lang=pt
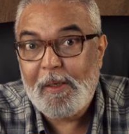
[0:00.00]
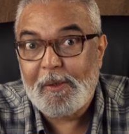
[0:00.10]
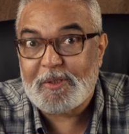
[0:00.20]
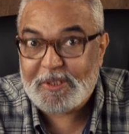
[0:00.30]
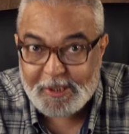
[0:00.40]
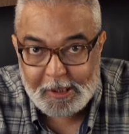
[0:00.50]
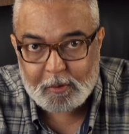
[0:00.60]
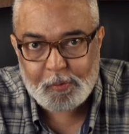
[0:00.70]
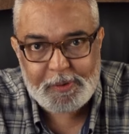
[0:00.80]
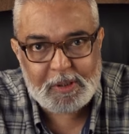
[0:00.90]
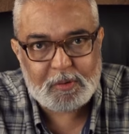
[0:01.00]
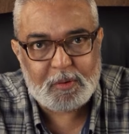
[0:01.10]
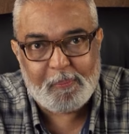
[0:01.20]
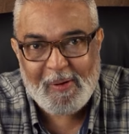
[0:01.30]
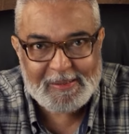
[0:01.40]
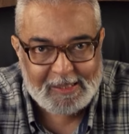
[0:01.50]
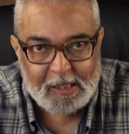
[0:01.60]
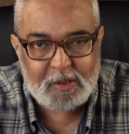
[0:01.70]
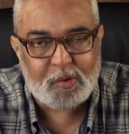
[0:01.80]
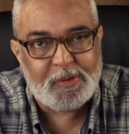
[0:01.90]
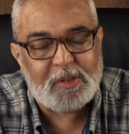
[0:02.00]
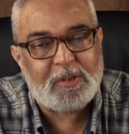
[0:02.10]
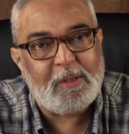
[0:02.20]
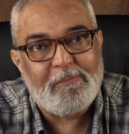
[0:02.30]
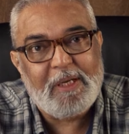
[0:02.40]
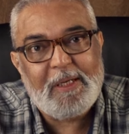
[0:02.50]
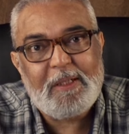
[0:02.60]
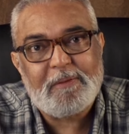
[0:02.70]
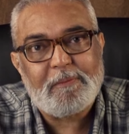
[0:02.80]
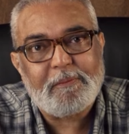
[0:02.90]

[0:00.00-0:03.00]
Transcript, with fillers: Eu sinto isso, eu padeço isso também.